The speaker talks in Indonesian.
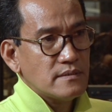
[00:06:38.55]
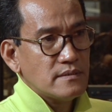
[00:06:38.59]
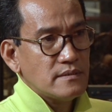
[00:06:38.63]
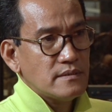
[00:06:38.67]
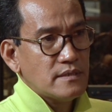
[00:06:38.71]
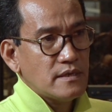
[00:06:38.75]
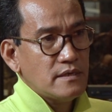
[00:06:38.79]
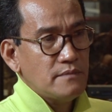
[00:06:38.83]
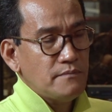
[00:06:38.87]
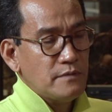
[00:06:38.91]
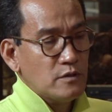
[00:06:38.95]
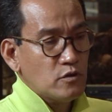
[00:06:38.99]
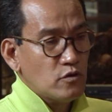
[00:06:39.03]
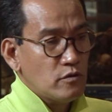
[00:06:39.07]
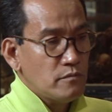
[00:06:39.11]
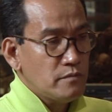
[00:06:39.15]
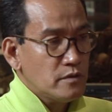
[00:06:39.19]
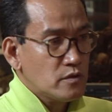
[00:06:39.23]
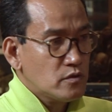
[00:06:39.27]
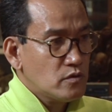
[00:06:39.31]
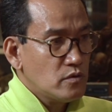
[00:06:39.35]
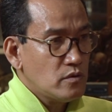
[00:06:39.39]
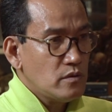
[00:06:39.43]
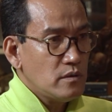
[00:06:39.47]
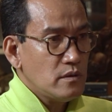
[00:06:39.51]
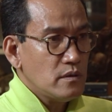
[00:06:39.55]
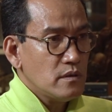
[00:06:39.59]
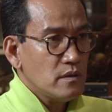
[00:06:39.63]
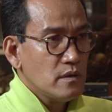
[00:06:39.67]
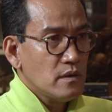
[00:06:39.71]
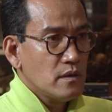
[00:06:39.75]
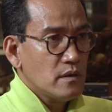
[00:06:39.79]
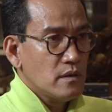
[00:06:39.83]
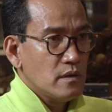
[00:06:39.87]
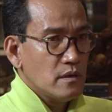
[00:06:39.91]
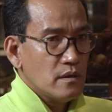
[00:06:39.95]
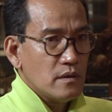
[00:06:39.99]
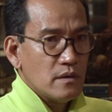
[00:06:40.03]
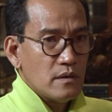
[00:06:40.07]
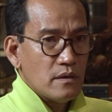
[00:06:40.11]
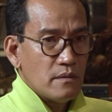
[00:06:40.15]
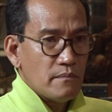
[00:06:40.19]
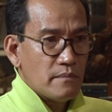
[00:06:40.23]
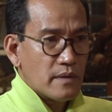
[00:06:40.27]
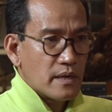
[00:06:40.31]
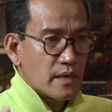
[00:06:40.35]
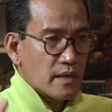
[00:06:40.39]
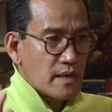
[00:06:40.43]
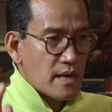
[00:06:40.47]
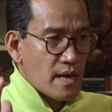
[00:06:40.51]
Jadi hmm. betul-betul hmm.
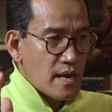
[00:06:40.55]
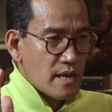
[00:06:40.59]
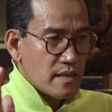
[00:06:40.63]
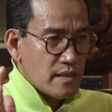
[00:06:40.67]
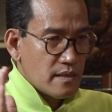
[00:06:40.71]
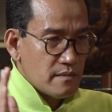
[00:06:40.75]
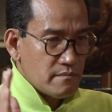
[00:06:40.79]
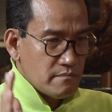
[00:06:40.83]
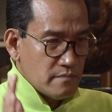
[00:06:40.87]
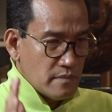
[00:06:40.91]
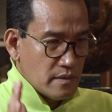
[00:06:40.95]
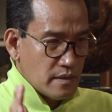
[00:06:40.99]
mereka hanya